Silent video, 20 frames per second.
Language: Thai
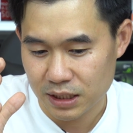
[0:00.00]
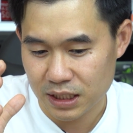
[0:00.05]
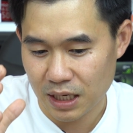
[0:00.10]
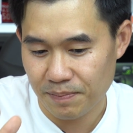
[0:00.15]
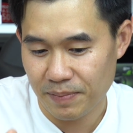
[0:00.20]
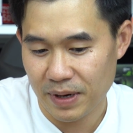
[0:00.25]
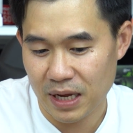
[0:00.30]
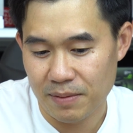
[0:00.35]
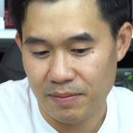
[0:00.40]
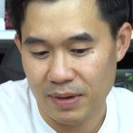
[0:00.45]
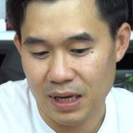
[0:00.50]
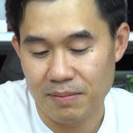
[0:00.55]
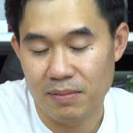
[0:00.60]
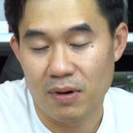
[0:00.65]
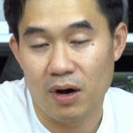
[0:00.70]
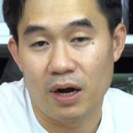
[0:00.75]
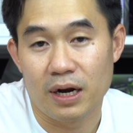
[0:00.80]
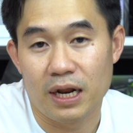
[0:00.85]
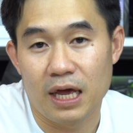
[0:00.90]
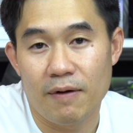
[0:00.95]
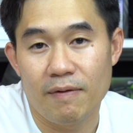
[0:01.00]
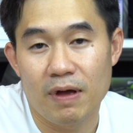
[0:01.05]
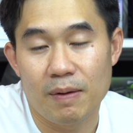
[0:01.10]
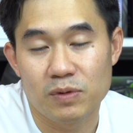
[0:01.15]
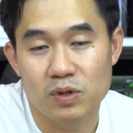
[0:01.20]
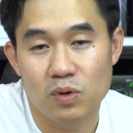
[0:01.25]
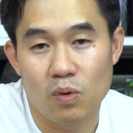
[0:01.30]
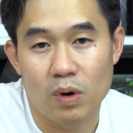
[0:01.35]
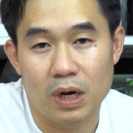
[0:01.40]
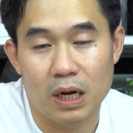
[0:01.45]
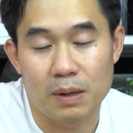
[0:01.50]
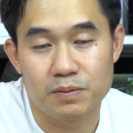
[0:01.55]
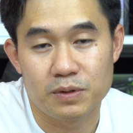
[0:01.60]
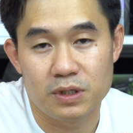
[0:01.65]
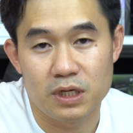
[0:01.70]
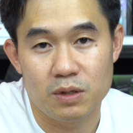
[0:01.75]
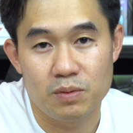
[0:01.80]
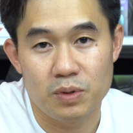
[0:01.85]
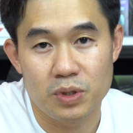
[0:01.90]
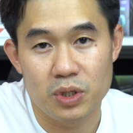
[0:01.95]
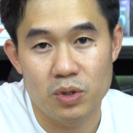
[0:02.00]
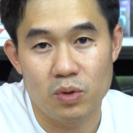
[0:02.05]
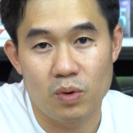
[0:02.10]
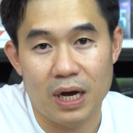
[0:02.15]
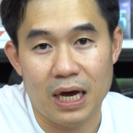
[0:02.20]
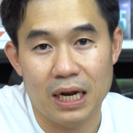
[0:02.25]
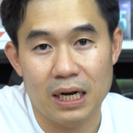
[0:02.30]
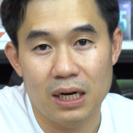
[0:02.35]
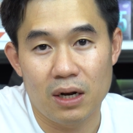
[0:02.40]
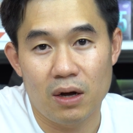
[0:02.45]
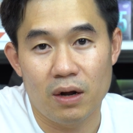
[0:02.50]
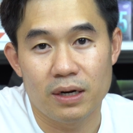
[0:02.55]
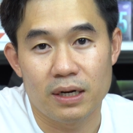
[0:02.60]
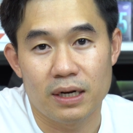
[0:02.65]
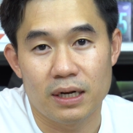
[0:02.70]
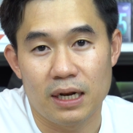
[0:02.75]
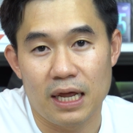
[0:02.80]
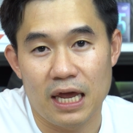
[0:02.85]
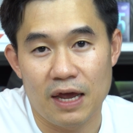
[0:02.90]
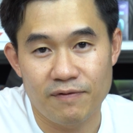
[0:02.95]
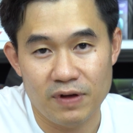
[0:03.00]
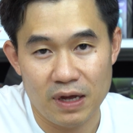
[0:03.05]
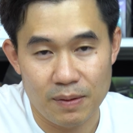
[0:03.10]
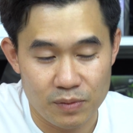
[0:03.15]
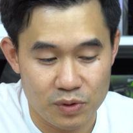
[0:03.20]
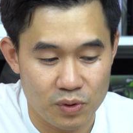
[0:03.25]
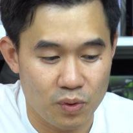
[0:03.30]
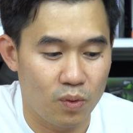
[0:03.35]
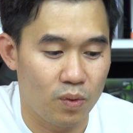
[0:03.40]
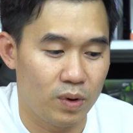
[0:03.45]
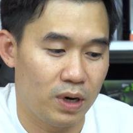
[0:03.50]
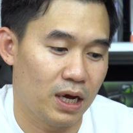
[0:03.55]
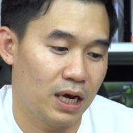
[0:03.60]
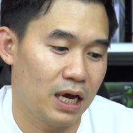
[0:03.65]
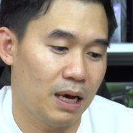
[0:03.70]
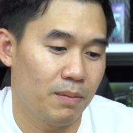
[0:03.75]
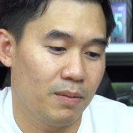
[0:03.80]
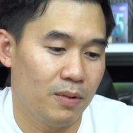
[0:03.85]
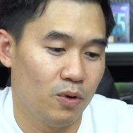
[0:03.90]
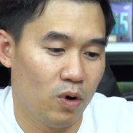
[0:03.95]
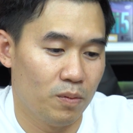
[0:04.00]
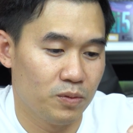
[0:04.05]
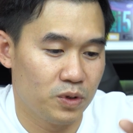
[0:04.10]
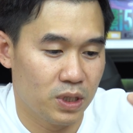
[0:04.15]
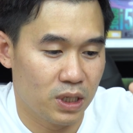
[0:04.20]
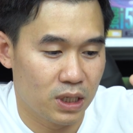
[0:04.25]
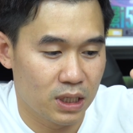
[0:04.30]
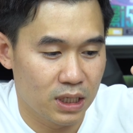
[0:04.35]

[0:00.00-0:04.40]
จะเป็นเมนบอร์ด FM2 กับ CPU Athlon FM2 นะครับรวมถึง